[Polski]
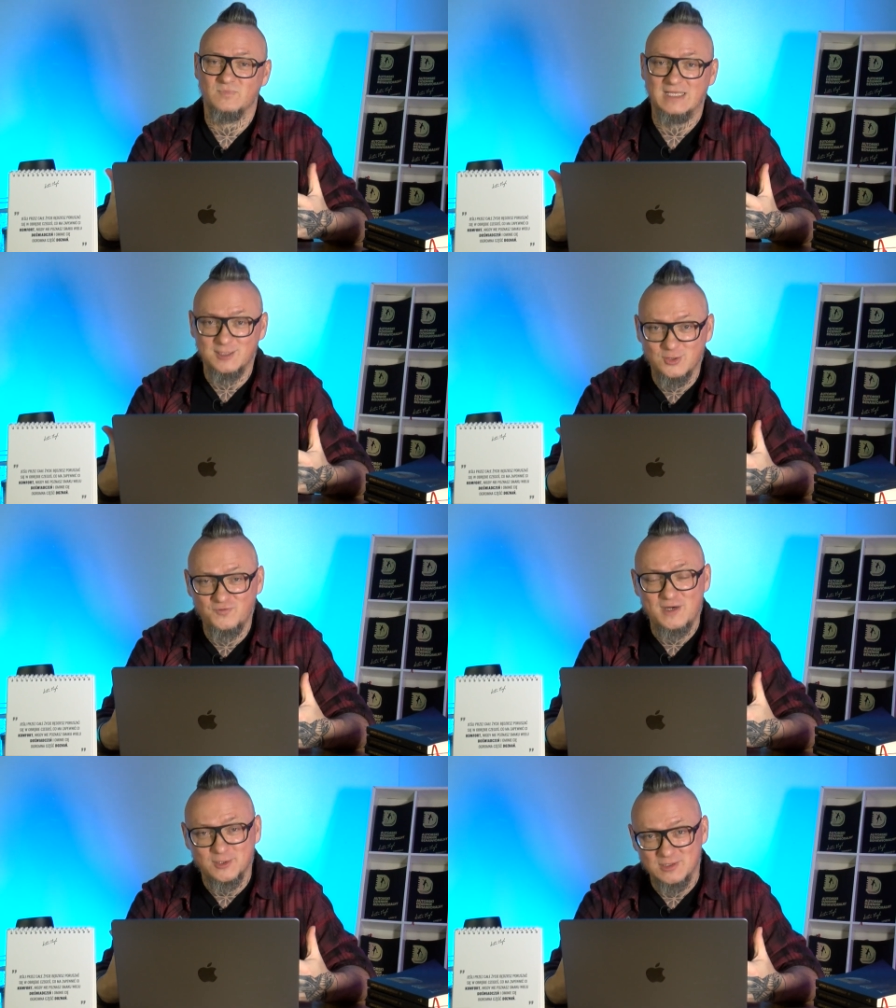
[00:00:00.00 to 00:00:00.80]
Dlatego
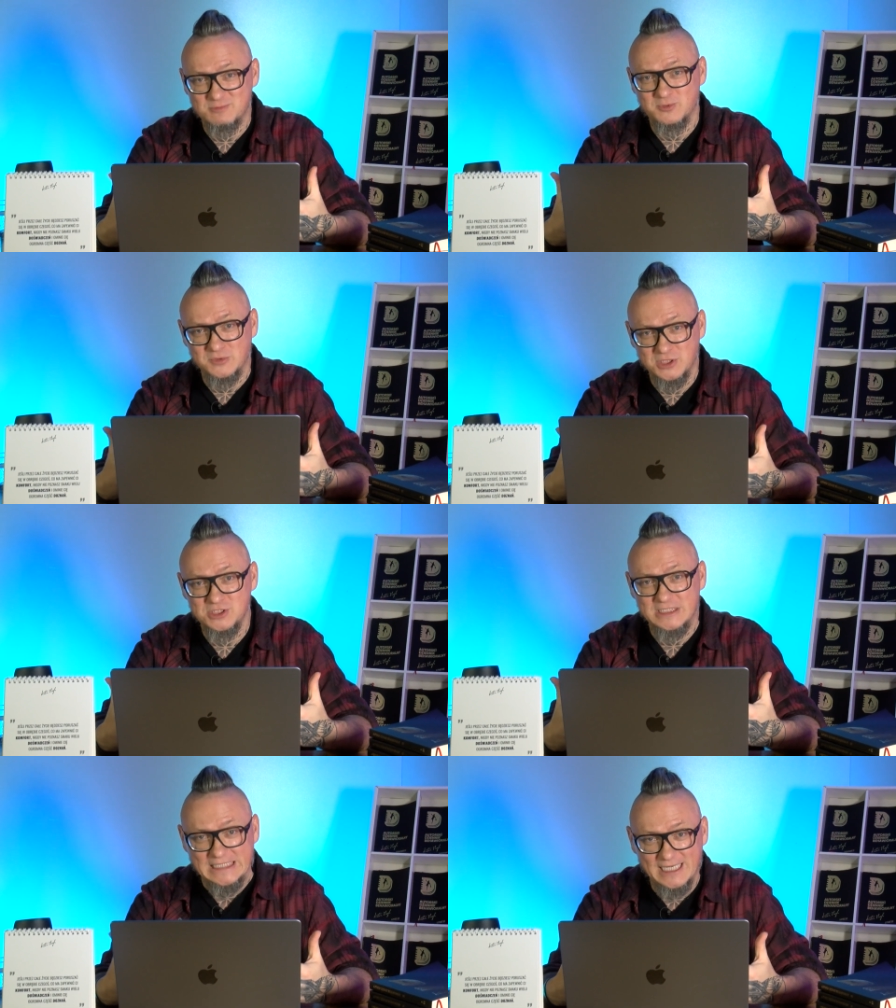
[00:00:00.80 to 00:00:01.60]
warto jest
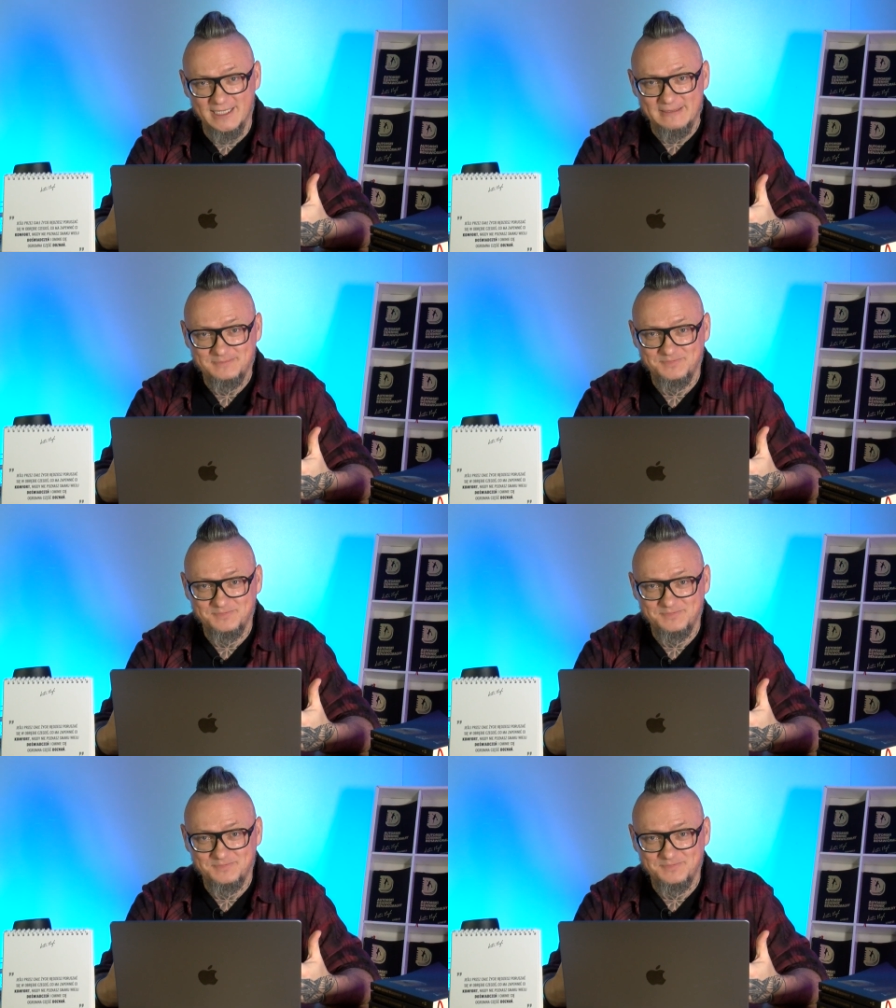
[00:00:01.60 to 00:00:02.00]
przypomnieć ideę,